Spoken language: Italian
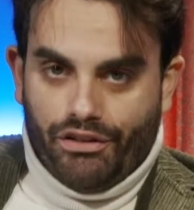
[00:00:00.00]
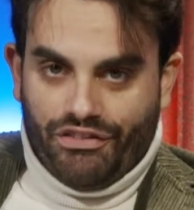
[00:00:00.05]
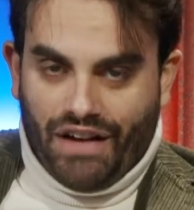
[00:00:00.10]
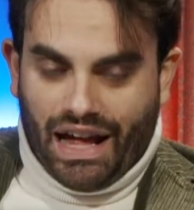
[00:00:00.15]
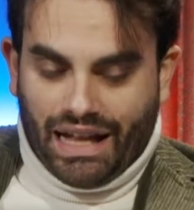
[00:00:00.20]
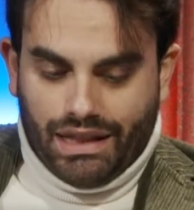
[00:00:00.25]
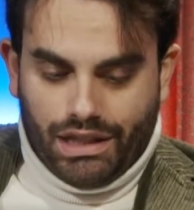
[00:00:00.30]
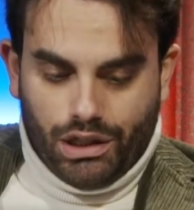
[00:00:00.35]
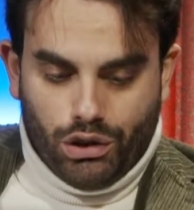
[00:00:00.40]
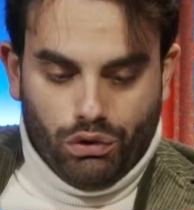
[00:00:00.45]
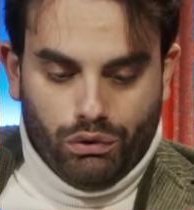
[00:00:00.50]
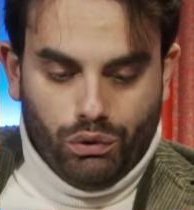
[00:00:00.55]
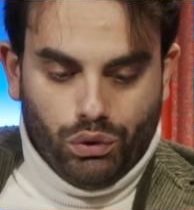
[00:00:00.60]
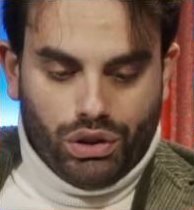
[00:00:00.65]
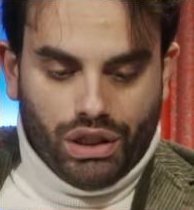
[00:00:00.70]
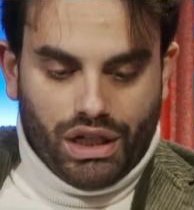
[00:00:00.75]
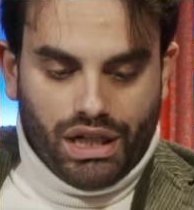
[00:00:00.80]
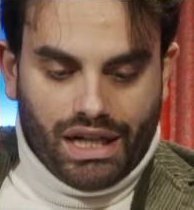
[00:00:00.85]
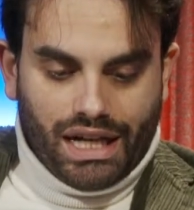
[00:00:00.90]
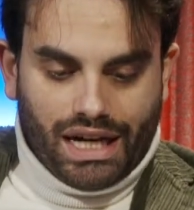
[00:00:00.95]
Fatti
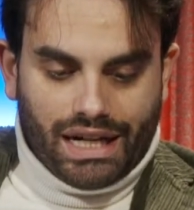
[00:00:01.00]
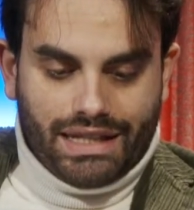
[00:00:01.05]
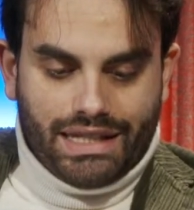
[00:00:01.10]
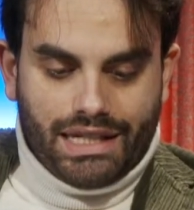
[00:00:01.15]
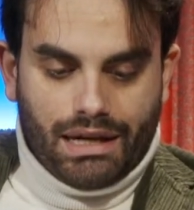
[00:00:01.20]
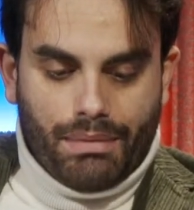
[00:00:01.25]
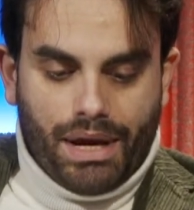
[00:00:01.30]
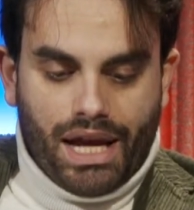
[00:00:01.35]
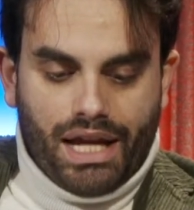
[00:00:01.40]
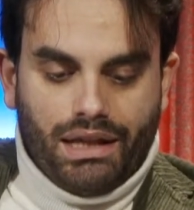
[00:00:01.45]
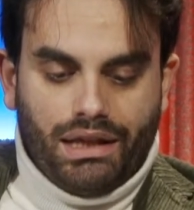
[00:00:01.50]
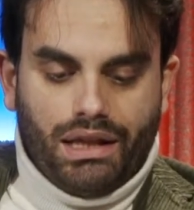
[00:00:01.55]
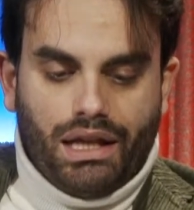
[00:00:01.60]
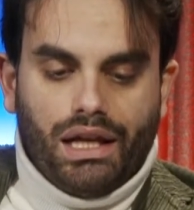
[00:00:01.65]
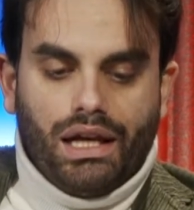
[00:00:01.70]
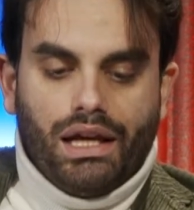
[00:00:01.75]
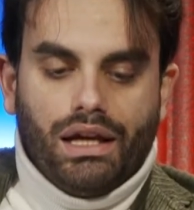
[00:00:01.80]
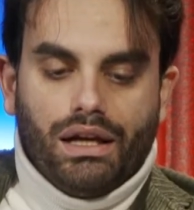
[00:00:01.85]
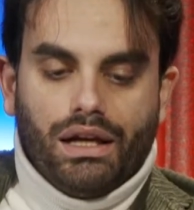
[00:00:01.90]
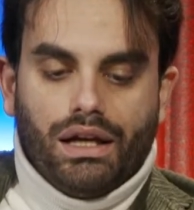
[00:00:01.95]
dovuti
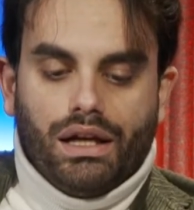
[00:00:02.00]
ringraziamenti.